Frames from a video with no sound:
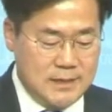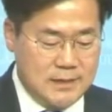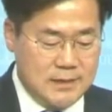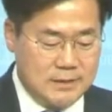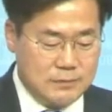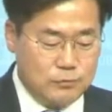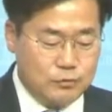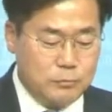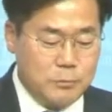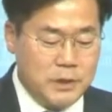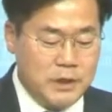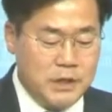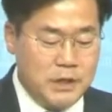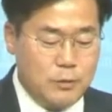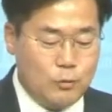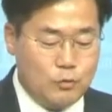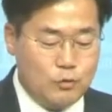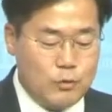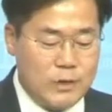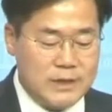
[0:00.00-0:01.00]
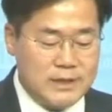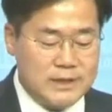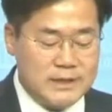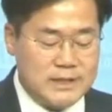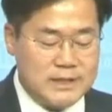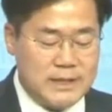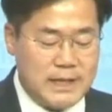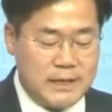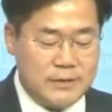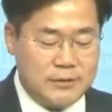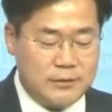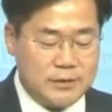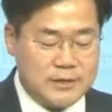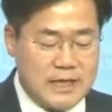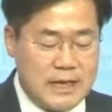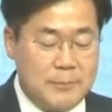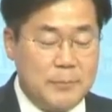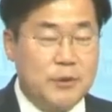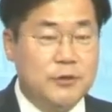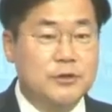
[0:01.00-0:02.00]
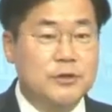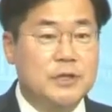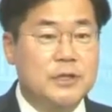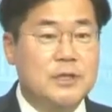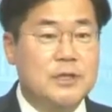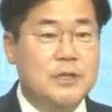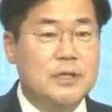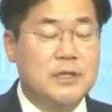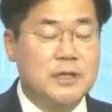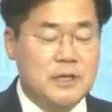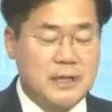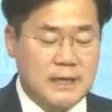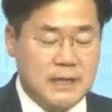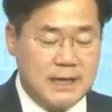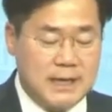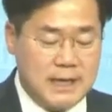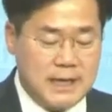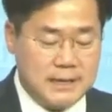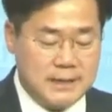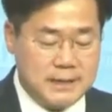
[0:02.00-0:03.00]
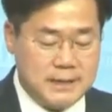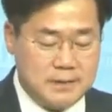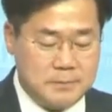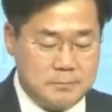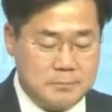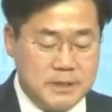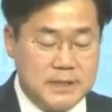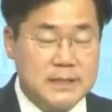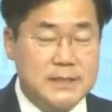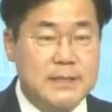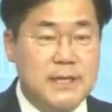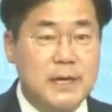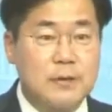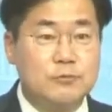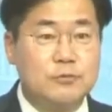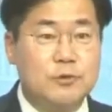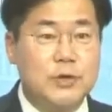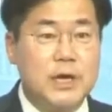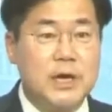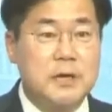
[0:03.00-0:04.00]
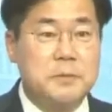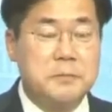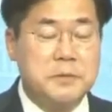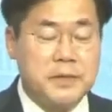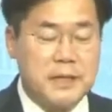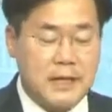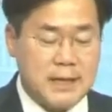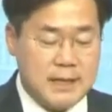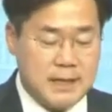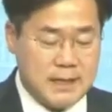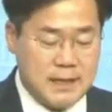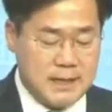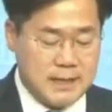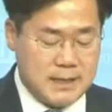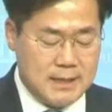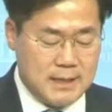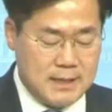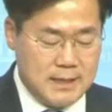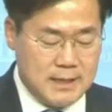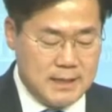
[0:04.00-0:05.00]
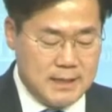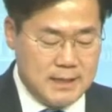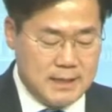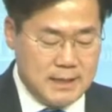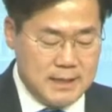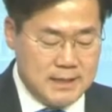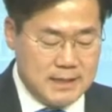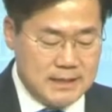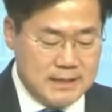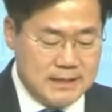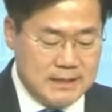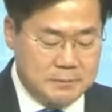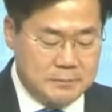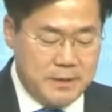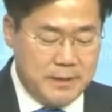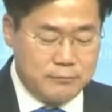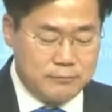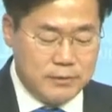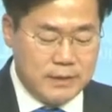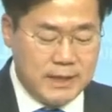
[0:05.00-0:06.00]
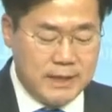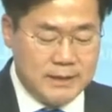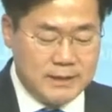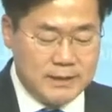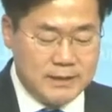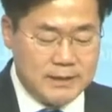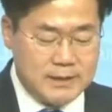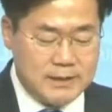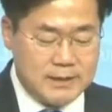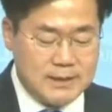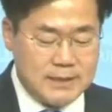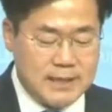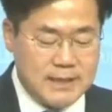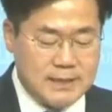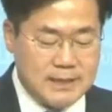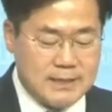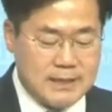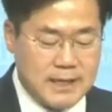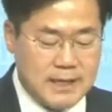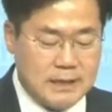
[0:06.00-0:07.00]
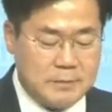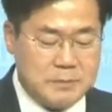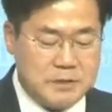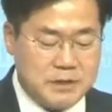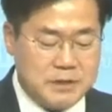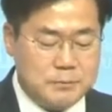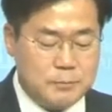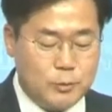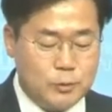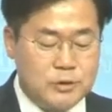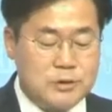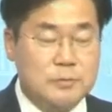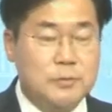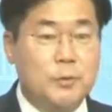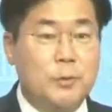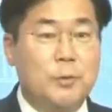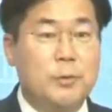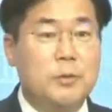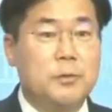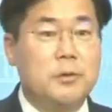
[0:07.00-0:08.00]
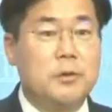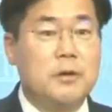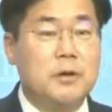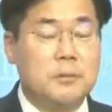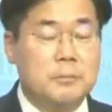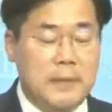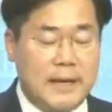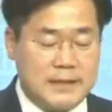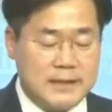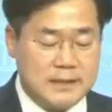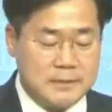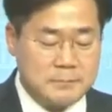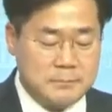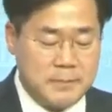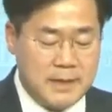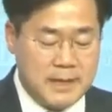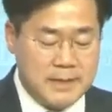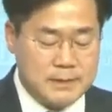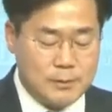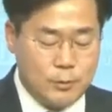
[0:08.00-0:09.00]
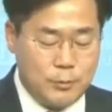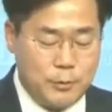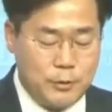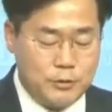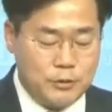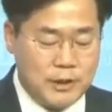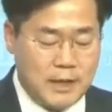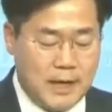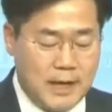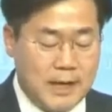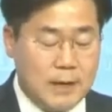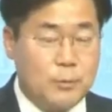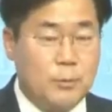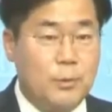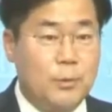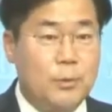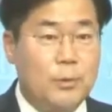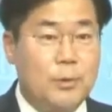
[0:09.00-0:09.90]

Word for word: 국민이 요구하는 시대적 사명은 일하는 민생 국회입니다. 20대 국회는 끝까지 책임지는 모습으로 맡은 바 소명을 다하고